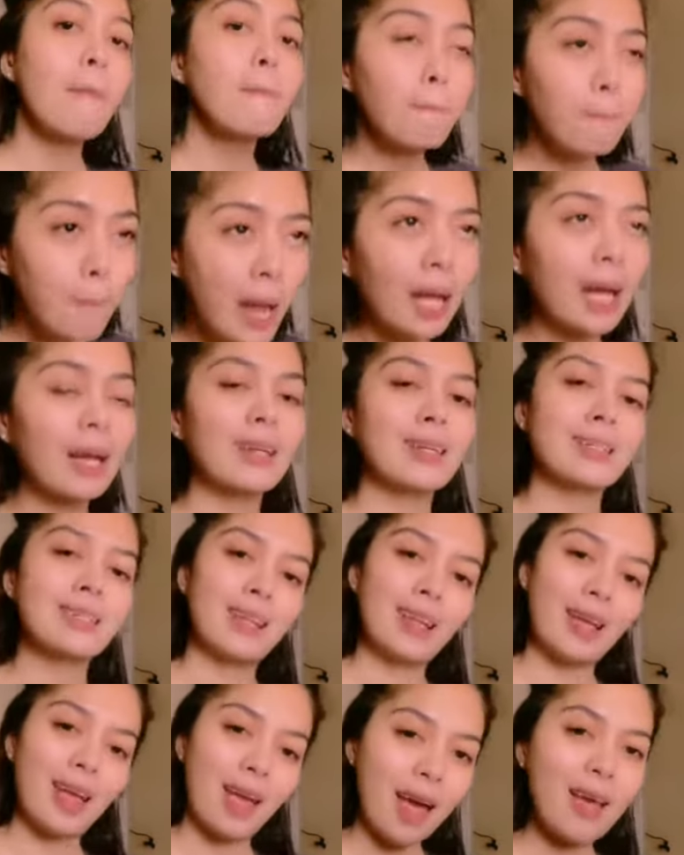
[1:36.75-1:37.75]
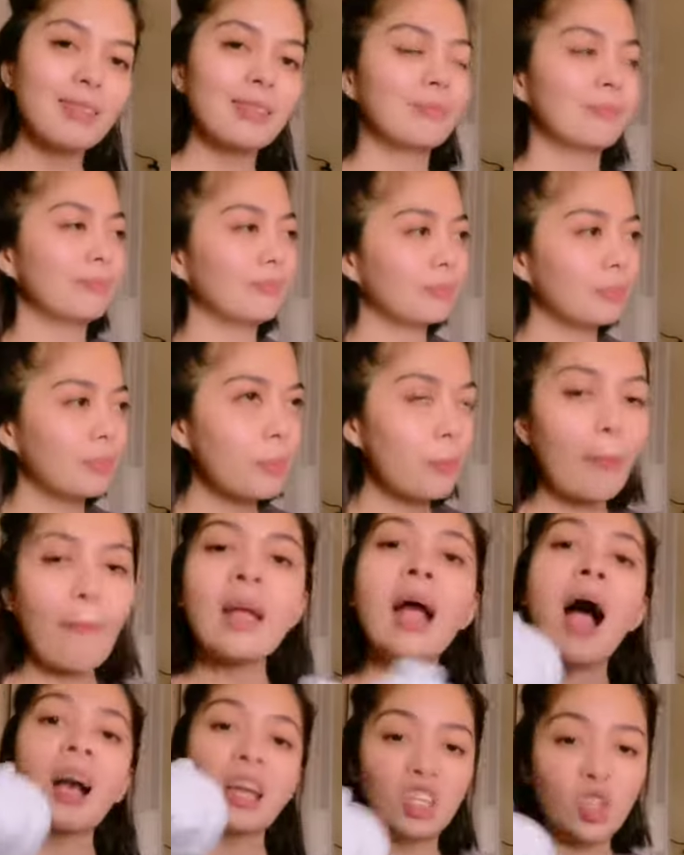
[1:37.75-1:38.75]
may karanasan na yan. Of course
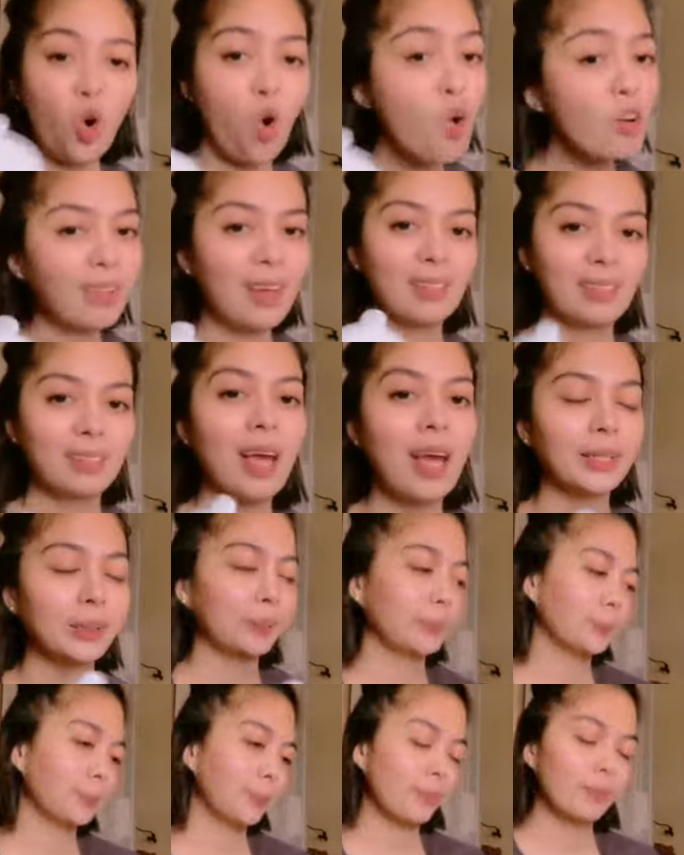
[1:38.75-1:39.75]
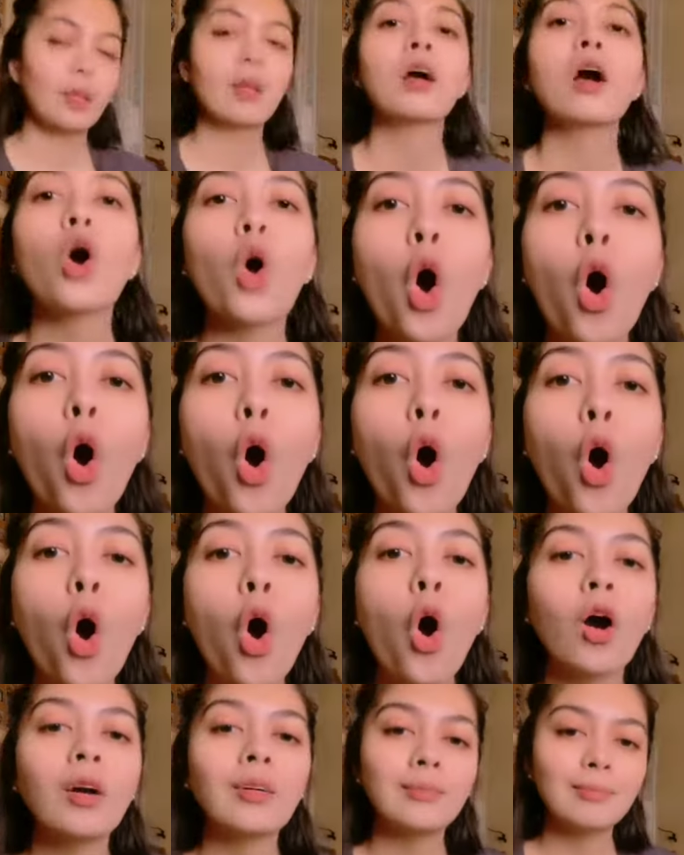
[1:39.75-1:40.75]
naman. Ang ino-order niyan, Ano?
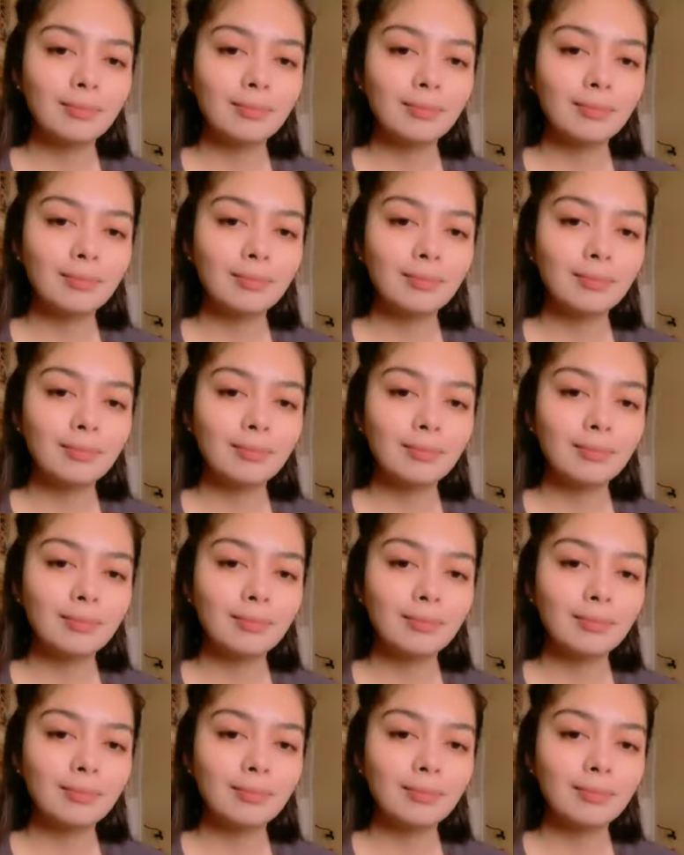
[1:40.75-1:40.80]
Coke.